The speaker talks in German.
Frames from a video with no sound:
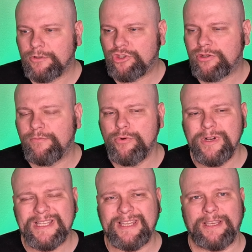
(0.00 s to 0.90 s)

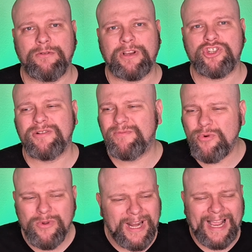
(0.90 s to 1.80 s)
schwült sich oder
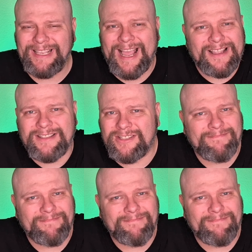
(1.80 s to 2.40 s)
schwül, ah ja,